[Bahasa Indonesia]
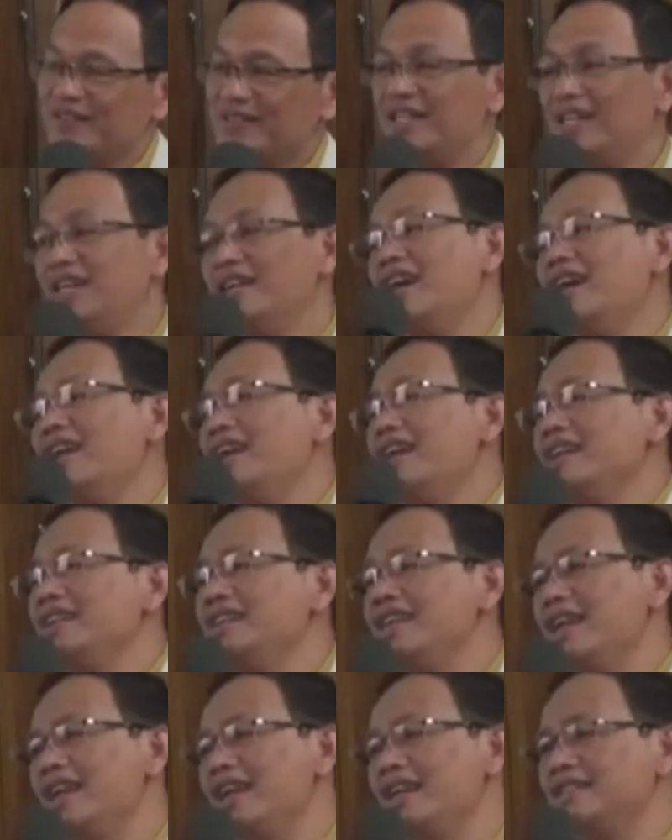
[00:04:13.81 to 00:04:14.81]
Jadi nggak ada yang
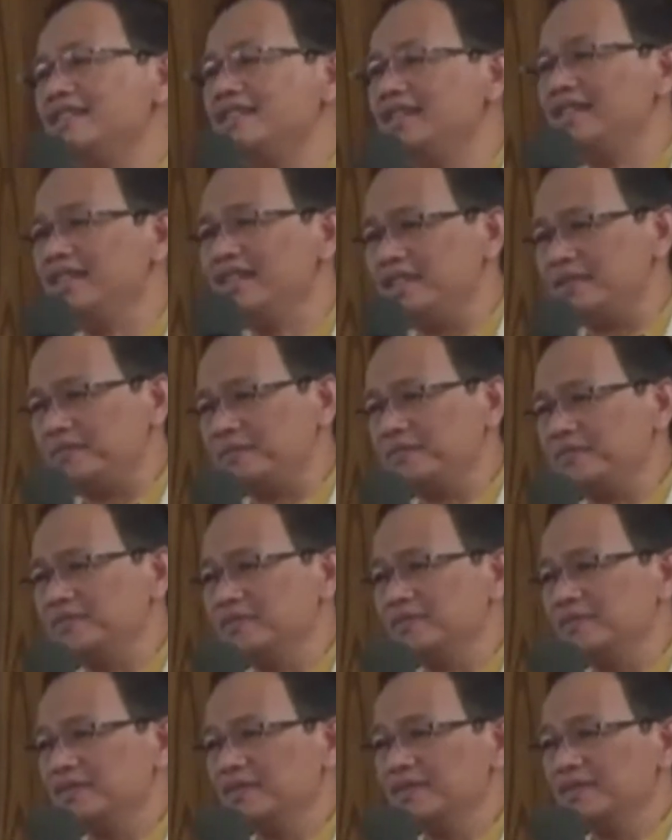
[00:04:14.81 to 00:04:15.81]
jelasnya
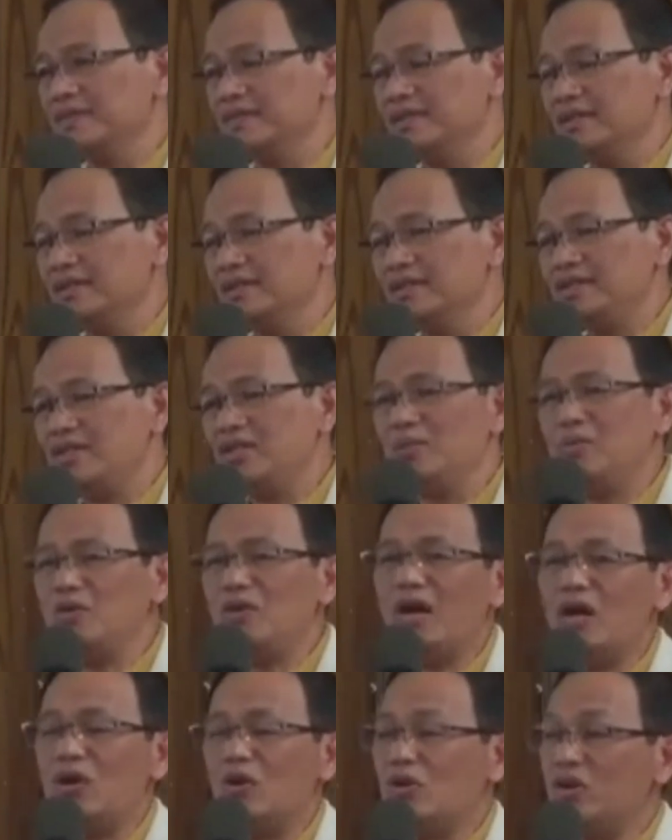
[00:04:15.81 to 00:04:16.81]
semua